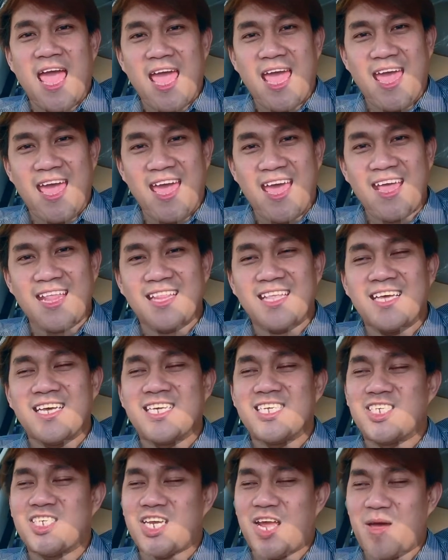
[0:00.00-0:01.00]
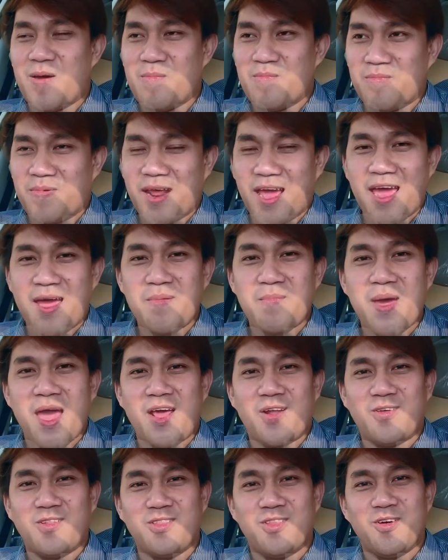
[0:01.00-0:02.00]
And syempre,
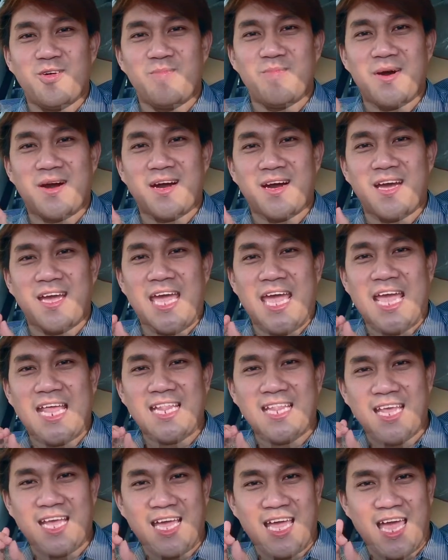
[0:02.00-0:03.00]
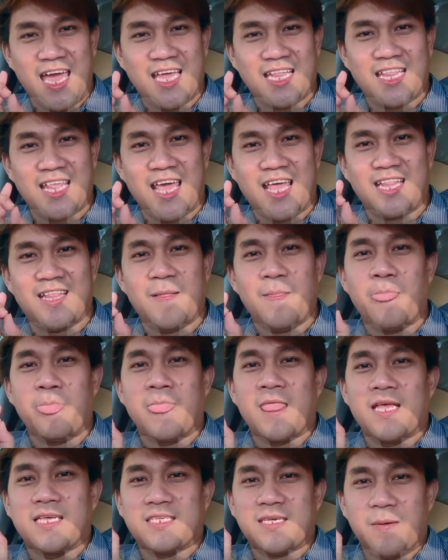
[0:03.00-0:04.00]
meron dong mga indicated
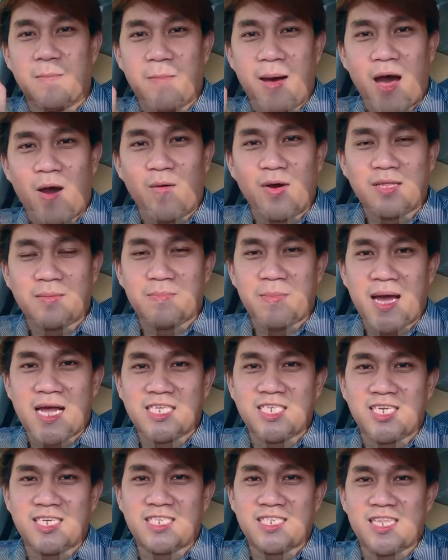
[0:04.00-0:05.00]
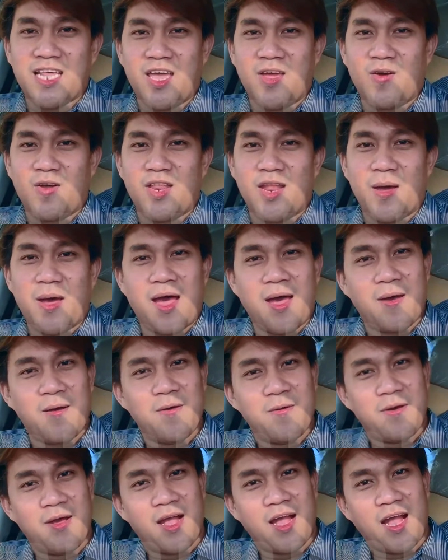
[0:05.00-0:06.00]
sa bawat badges na yon na
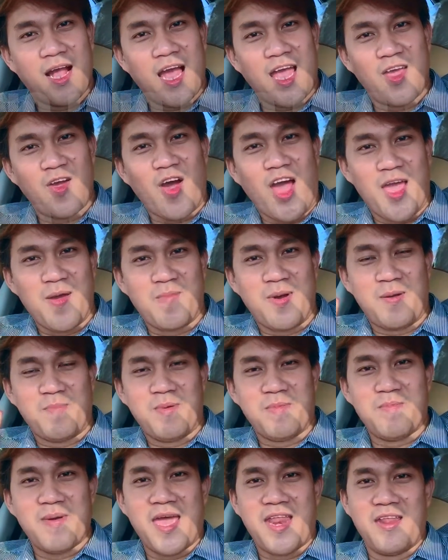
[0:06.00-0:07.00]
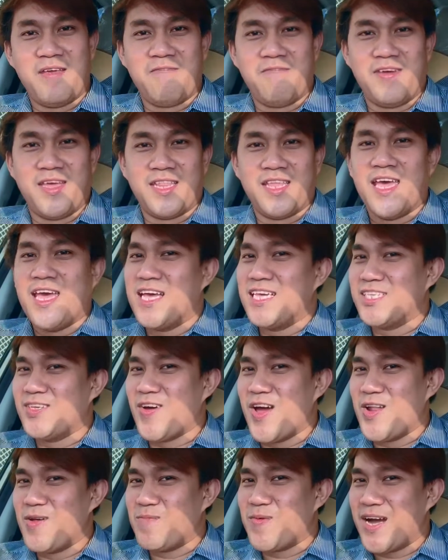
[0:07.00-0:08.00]
kayo ay magbe-benefit. So
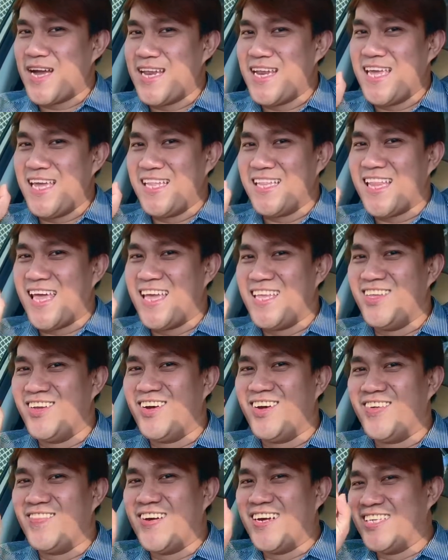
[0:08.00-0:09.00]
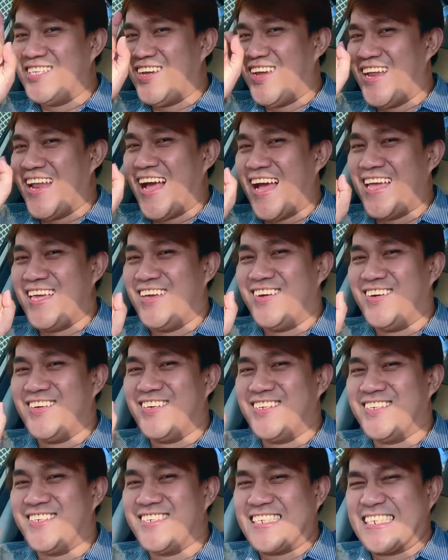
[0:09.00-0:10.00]
ano pang iniintay nyo? Mag-join na
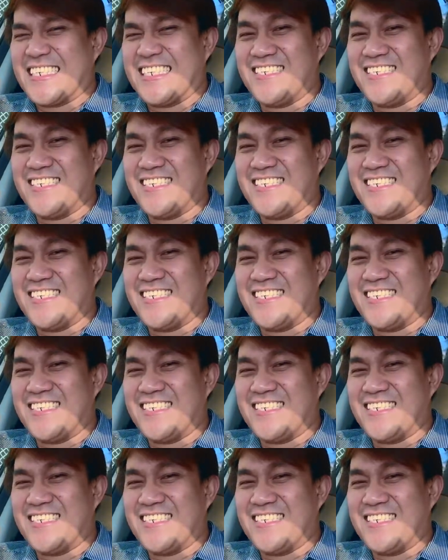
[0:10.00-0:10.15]
kayo!